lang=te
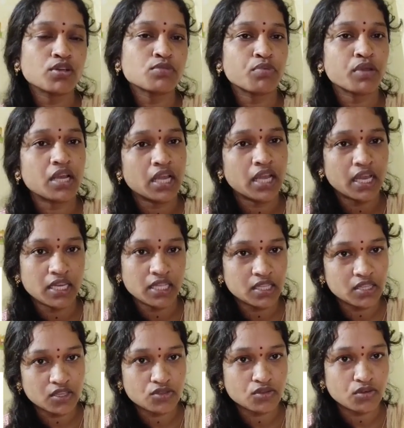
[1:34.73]
హాస్పిటల్కి
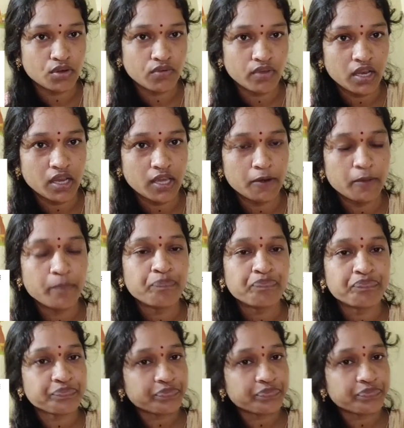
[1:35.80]
అనేది తీసుకొని వెళ్ళారు